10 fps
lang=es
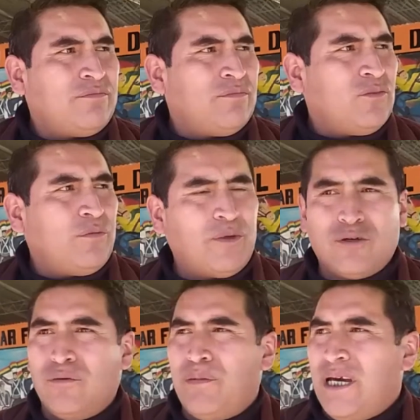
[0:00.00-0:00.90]
Muy
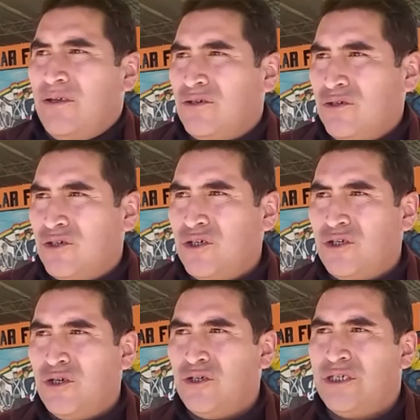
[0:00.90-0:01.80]
preocupados
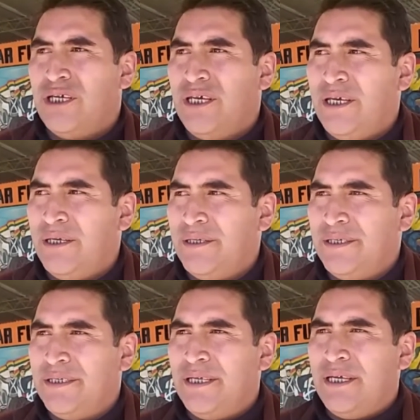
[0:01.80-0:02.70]
nosotros.
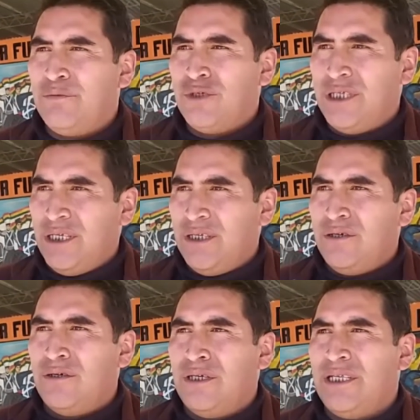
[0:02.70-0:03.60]
Eh, hemos
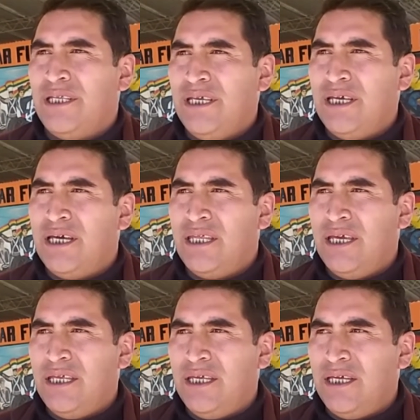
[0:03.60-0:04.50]
tenido el día de
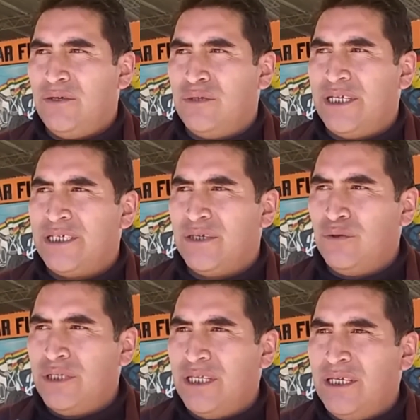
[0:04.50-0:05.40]
ayer una
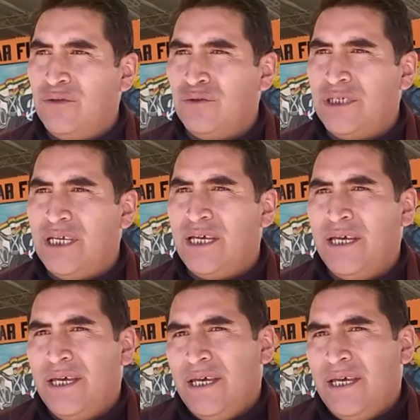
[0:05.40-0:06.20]
segunda denuncia